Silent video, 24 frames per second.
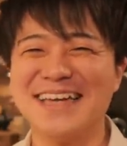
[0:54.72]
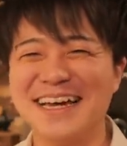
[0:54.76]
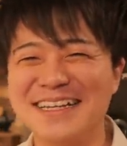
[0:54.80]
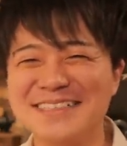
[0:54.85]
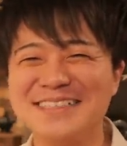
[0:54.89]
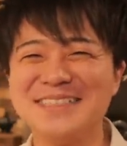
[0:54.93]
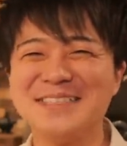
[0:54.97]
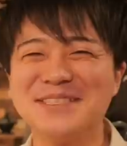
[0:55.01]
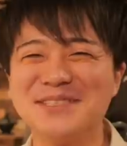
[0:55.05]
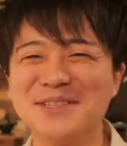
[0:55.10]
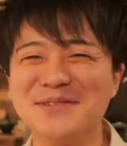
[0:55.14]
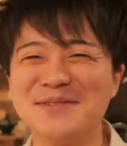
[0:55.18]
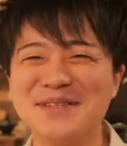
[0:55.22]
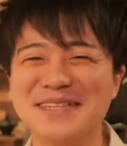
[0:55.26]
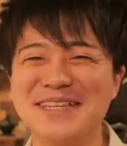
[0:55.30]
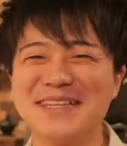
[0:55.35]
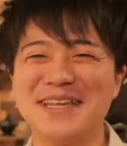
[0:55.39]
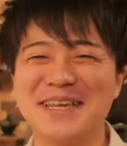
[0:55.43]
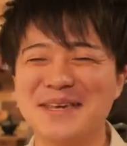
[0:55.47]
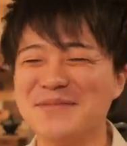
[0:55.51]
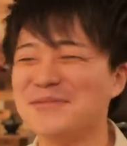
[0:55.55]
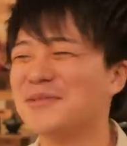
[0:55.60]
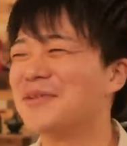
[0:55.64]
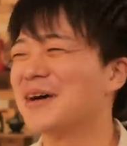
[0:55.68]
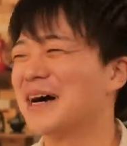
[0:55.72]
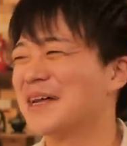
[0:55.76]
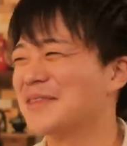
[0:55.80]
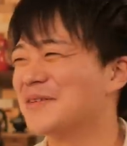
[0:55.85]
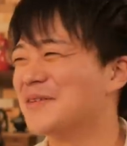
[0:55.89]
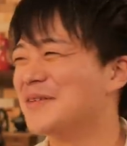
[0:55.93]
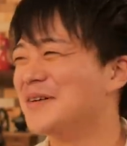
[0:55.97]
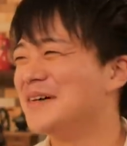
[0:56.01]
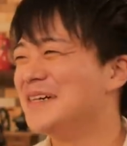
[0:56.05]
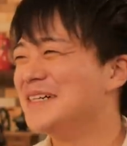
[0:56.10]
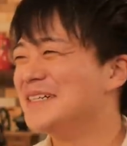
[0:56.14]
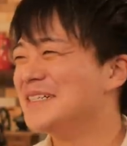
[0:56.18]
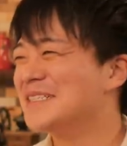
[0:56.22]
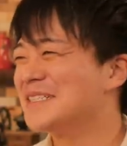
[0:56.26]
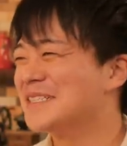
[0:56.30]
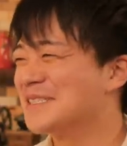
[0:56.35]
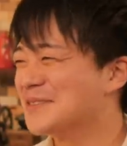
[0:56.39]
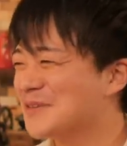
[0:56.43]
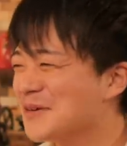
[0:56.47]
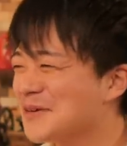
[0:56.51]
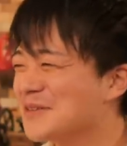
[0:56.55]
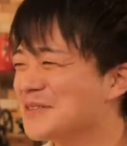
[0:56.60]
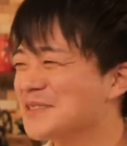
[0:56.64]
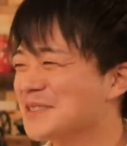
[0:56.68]
現実を見せていいもんかと、
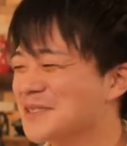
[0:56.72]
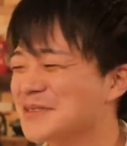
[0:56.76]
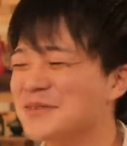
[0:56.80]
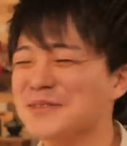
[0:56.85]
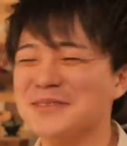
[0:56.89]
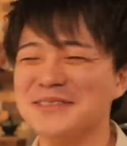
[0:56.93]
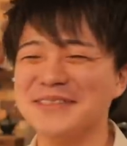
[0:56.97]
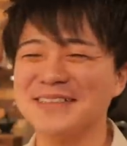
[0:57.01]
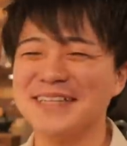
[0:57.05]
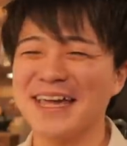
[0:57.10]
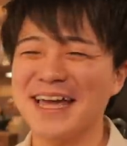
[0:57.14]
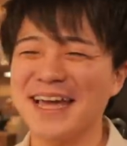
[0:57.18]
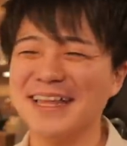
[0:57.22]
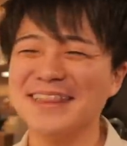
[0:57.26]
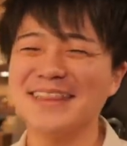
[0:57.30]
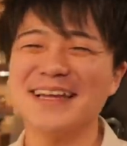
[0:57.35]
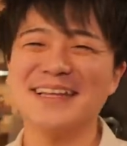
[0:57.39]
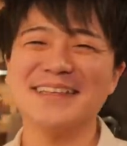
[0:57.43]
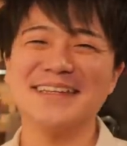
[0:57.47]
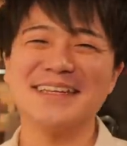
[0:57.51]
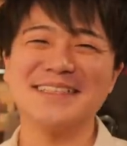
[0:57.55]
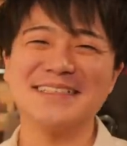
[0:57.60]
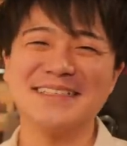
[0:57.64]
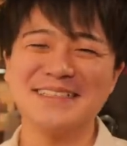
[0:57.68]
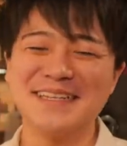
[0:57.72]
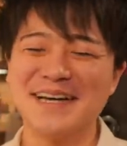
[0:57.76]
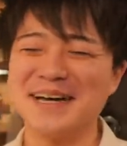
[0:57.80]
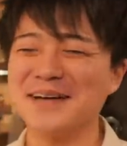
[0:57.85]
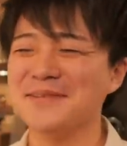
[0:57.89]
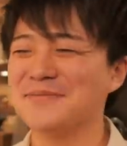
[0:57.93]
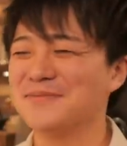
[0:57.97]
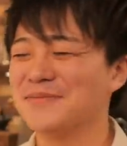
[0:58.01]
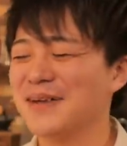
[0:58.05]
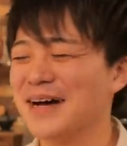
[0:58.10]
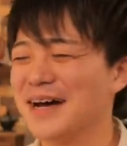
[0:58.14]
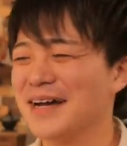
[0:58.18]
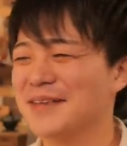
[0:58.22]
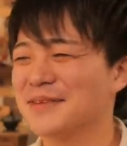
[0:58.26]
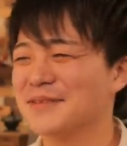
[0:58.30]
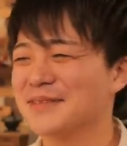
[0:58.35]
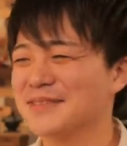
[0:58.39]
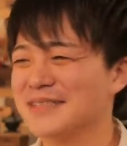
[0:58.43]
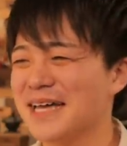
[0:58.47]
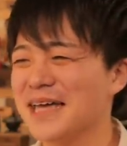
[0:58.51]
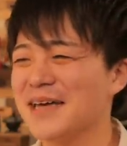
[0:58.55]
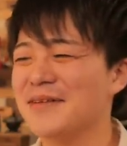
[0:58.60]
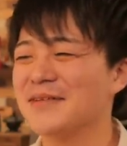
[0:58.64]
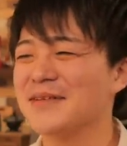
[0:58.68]
すごくすごく悩んだんですが、まあ、あ
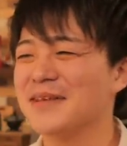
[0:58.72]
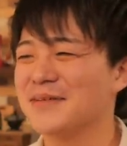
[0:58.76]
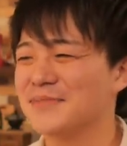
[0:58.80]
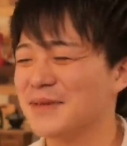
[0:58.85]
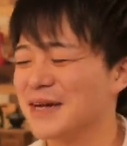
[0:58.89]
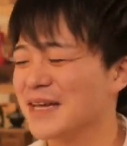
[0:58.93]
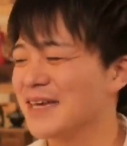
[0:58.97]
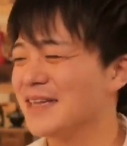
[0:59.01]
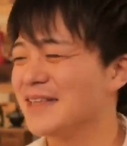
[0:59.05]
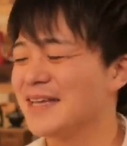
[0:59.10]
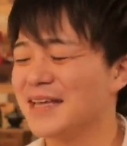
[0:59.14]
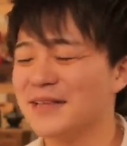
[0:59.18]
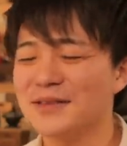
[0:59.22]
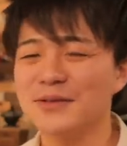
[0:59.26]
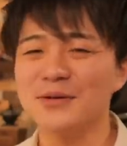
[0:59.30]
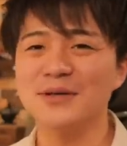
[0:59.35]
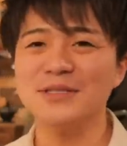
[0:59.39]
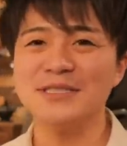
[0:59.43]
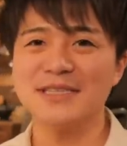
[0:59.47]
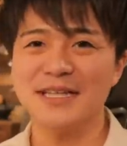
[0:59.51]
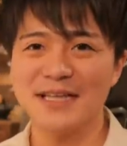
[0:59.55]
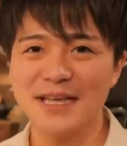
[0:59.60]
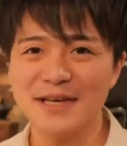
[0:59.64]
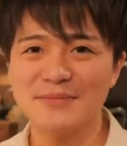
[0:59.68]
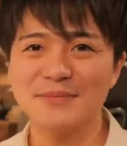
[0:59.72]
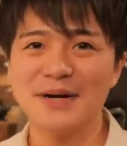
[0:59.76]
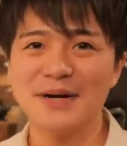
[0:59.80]
の、最後に、まあ、記念としてね、